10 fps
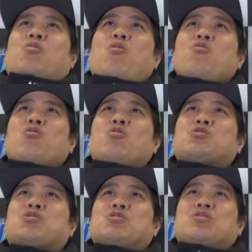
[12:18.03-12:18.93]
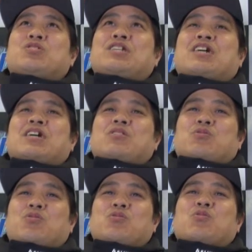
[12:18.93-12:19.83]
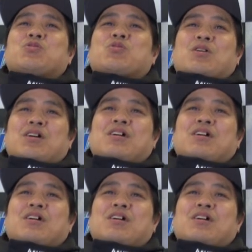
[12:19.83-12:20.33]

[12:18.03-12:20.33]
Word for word: コンコース2階のコンコースとか、